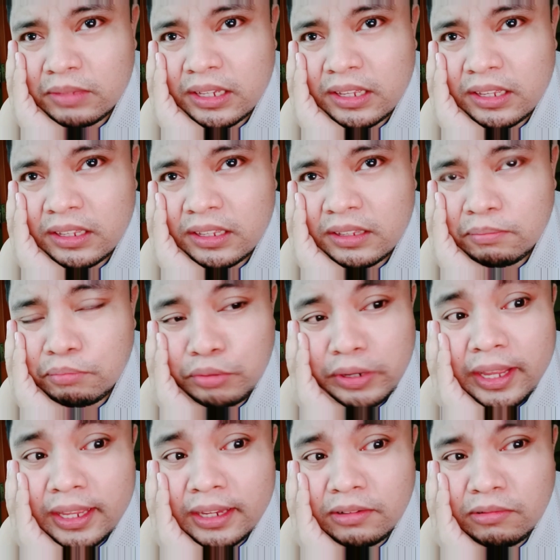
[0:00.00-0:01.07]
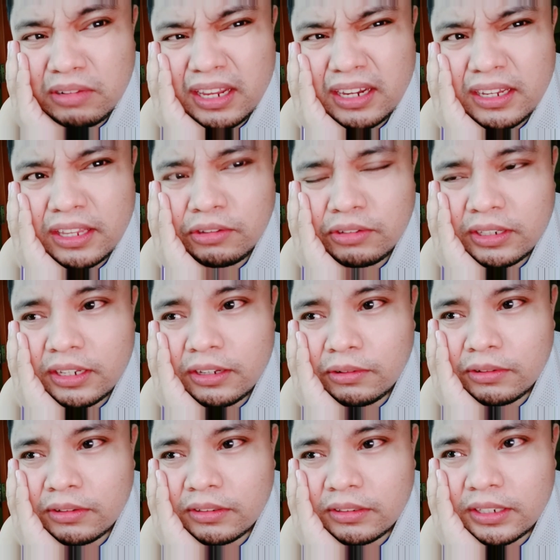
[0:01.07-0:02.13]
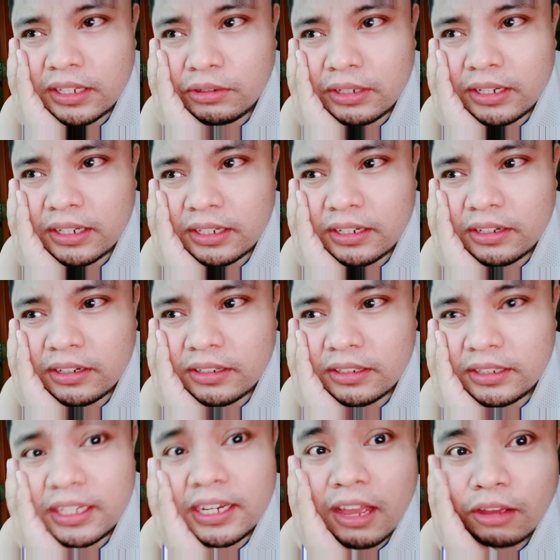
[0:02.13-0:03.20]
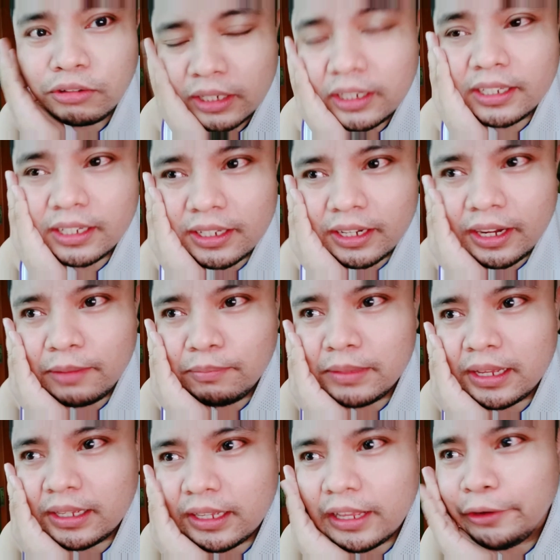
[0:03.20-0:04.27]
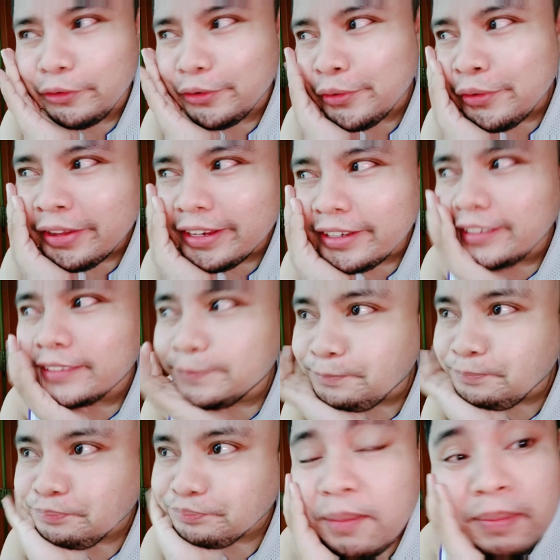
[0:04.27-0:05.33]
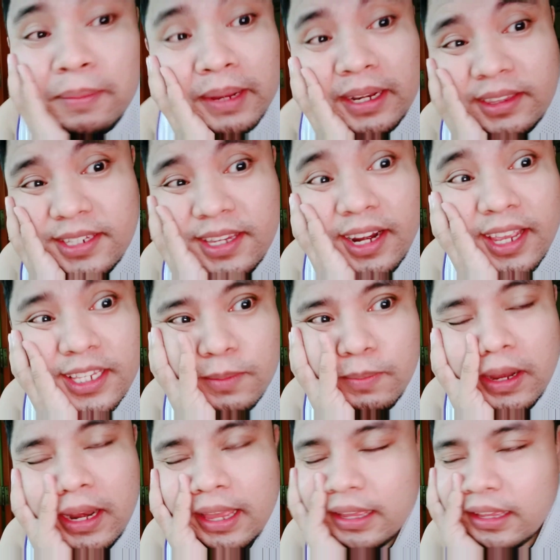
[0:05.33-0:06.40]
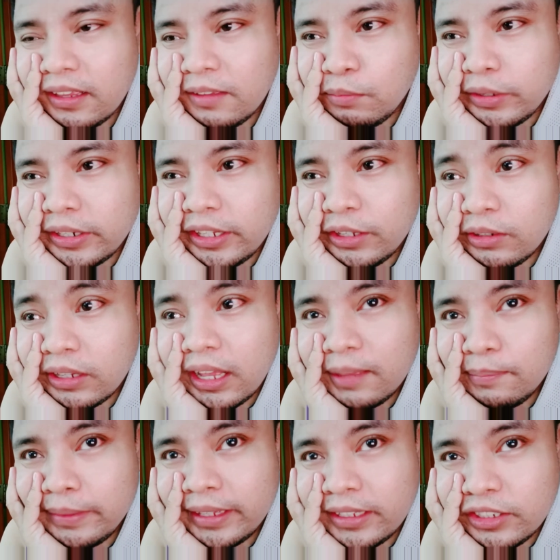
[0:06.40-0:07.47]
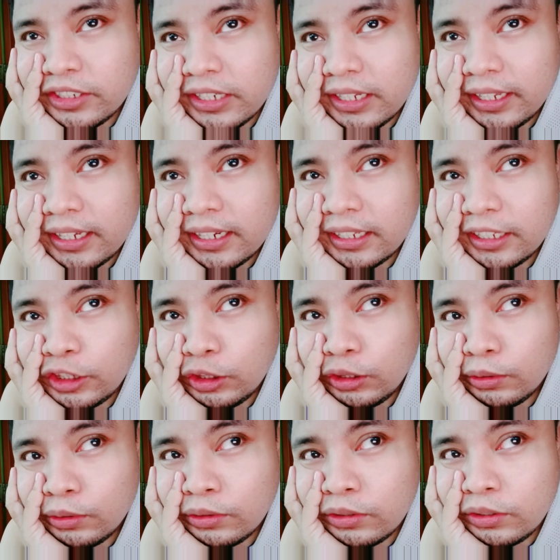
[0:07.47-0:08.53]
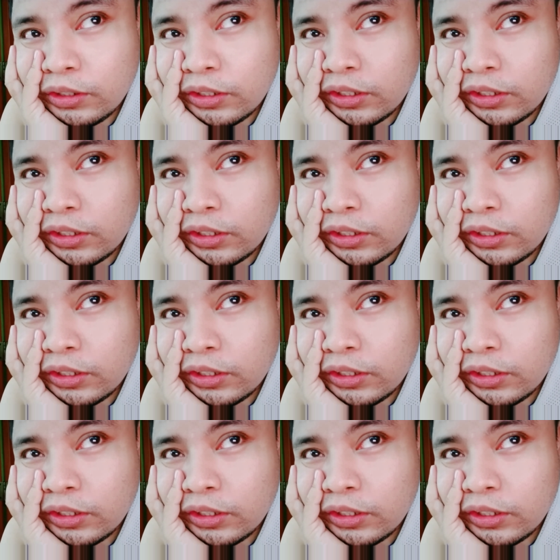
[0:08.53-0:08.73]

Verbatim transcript: mga bread, wala na yun. Hindi, ko na nag hindi na ako nagki-crave ng ganon. Pamalit sa rice pala, pwede yung cabbage, lagyan ng itlog